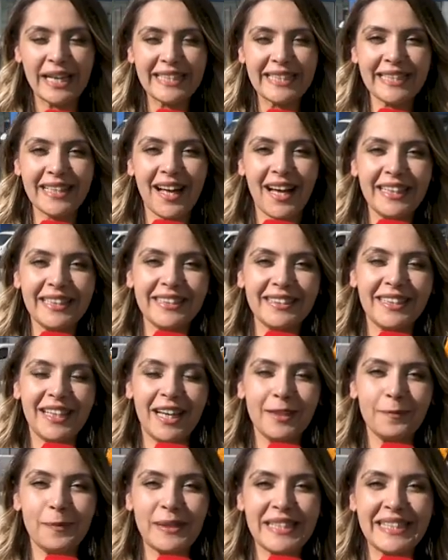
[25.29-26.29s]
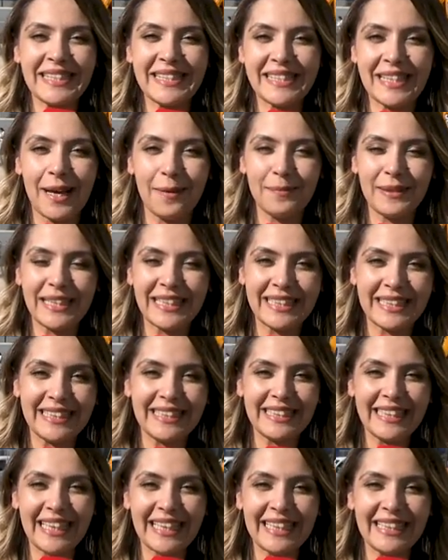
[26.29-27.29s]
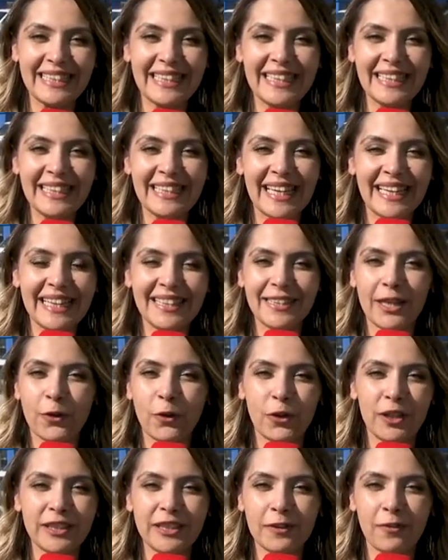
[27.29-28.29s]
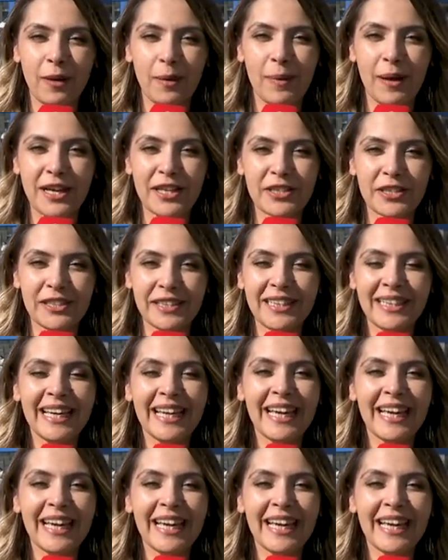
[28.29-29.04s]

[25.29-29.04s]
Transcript: Eski aydınlatma sistemlerinin yerini yeni dekoratif amaçlı